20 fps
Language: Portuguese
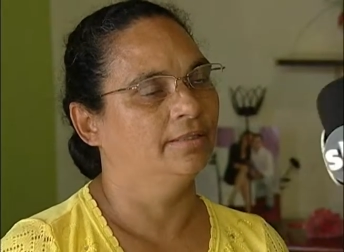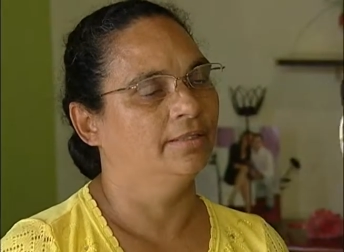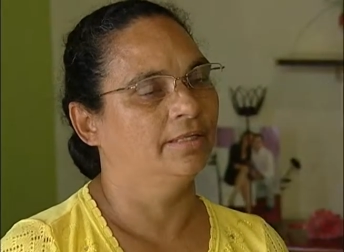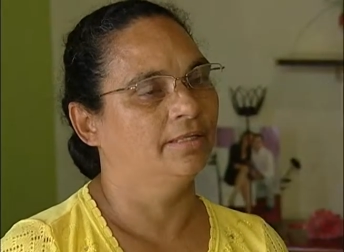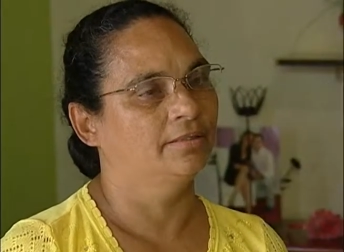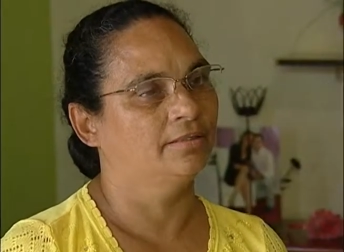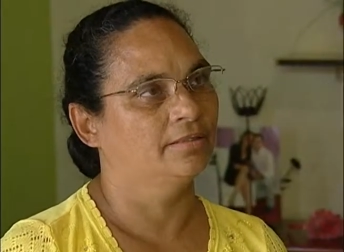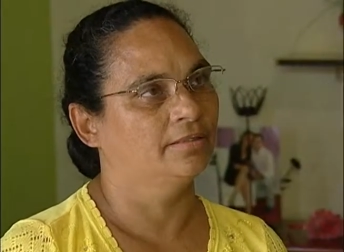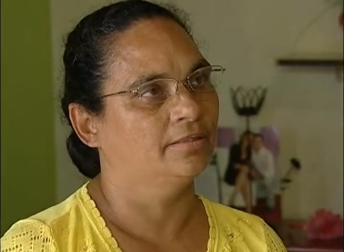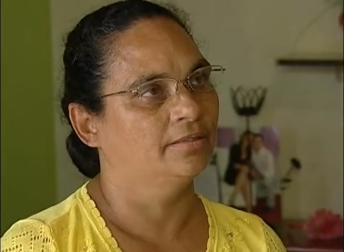Você
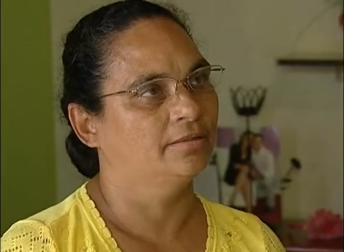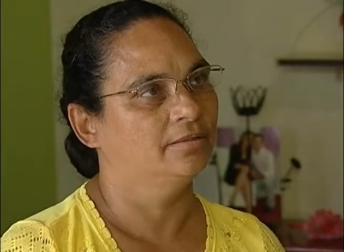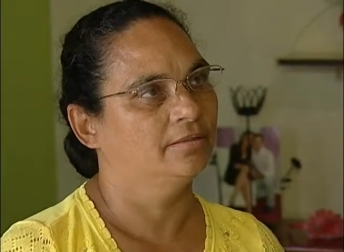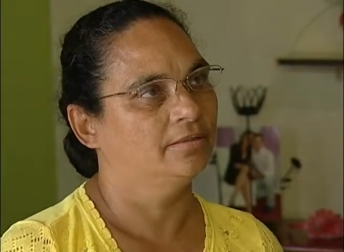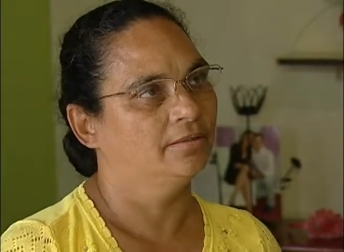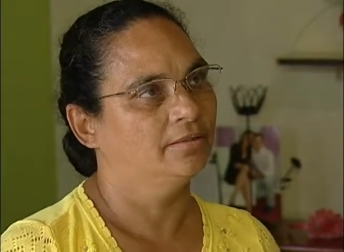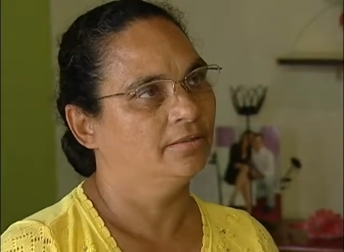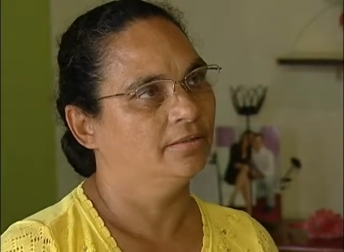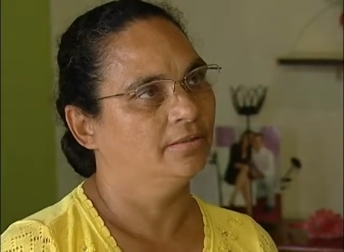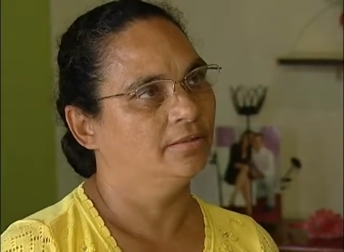sentia
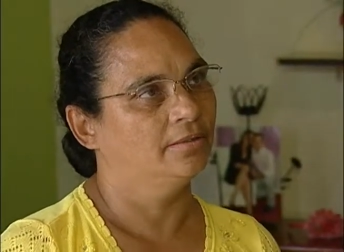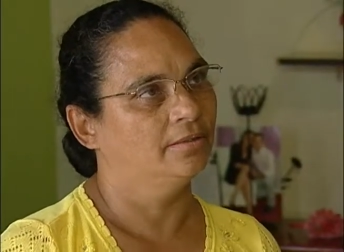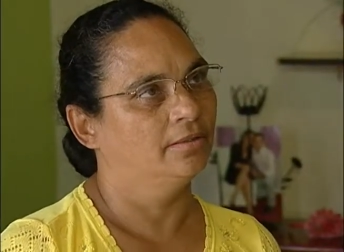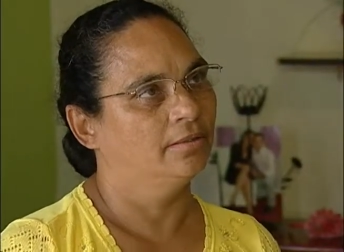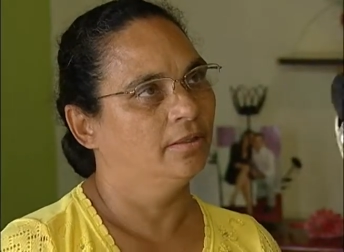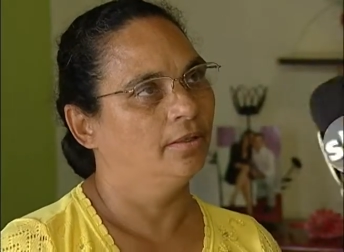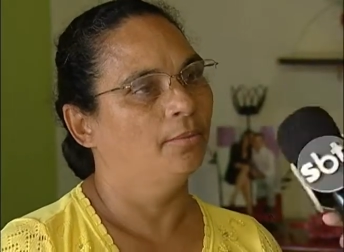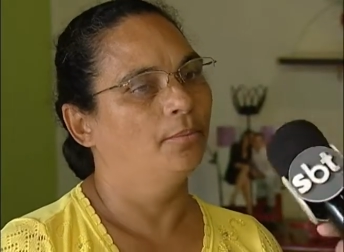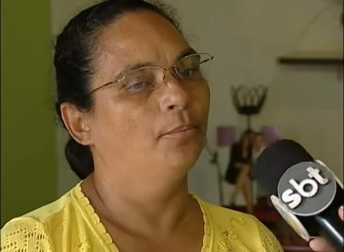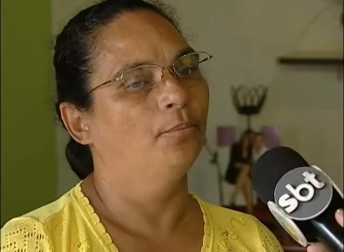muita
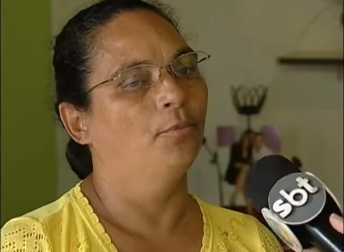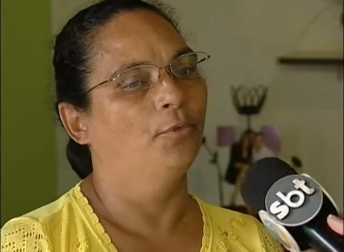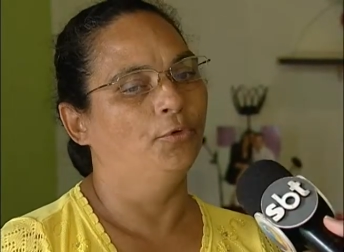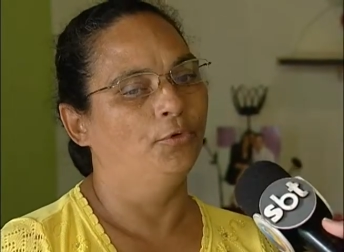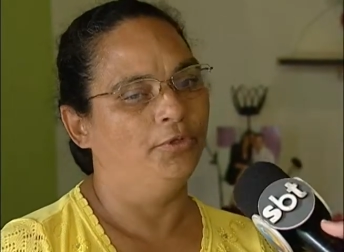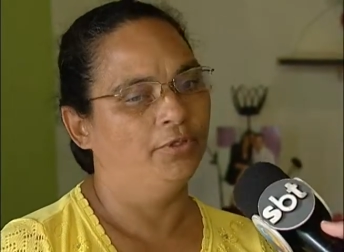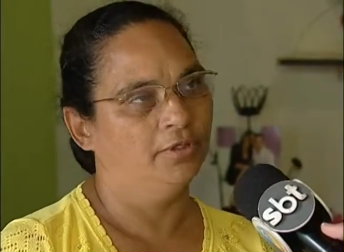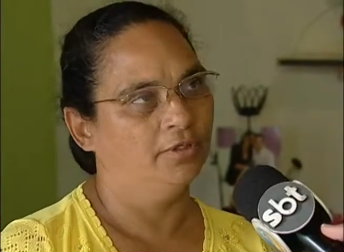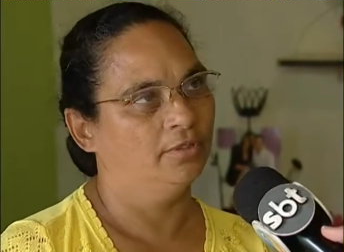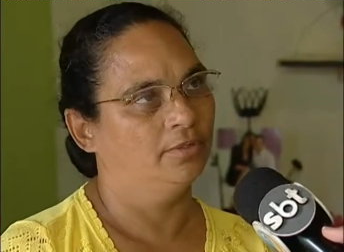dor?
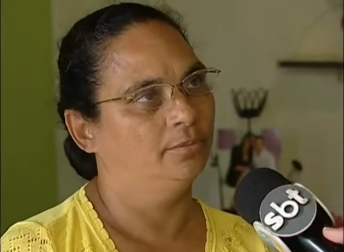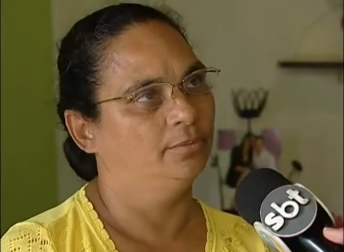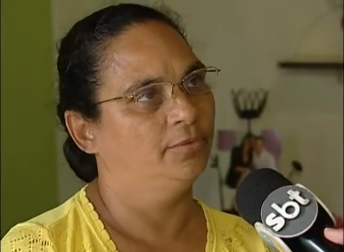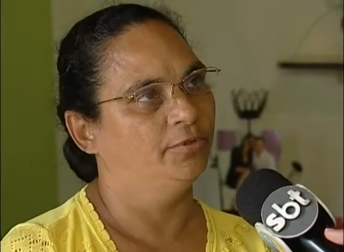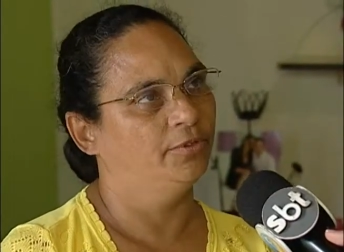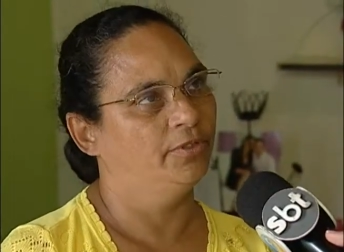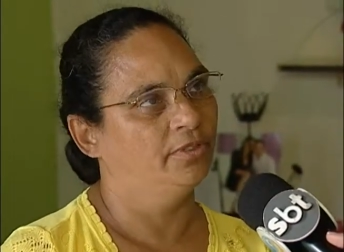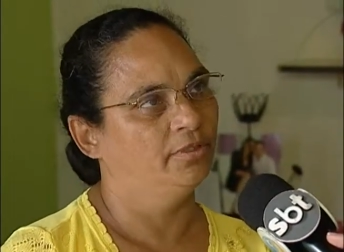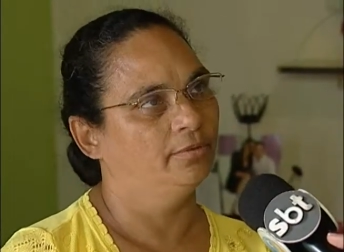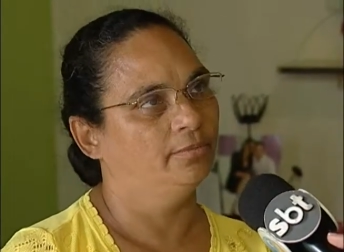Muita,
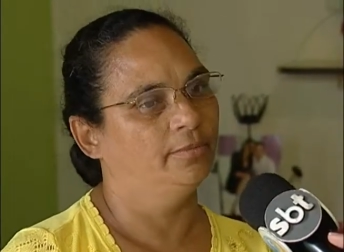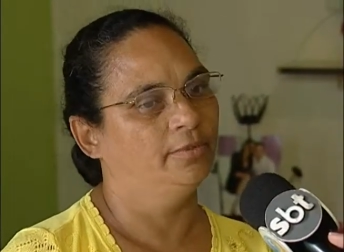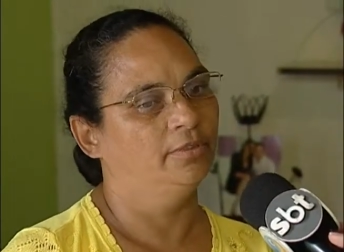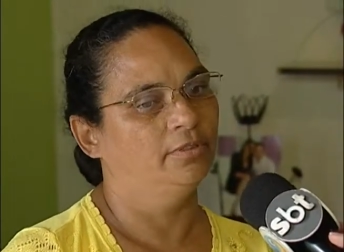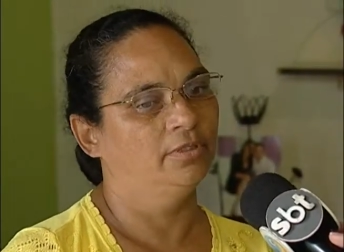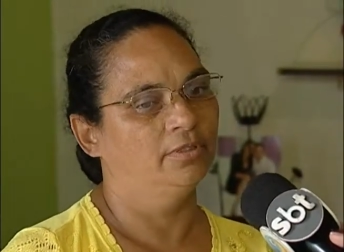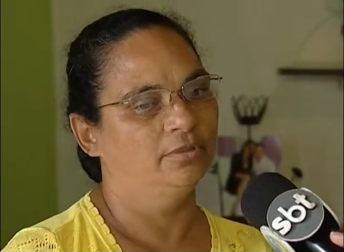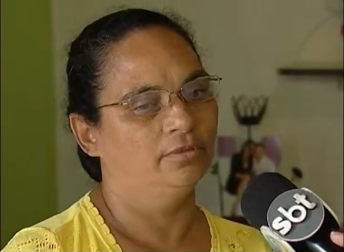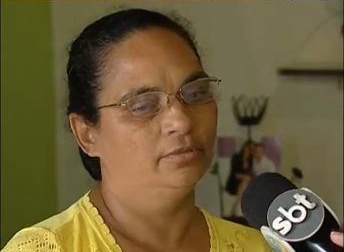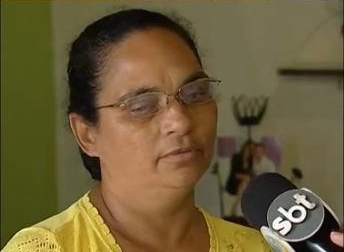muita, muita.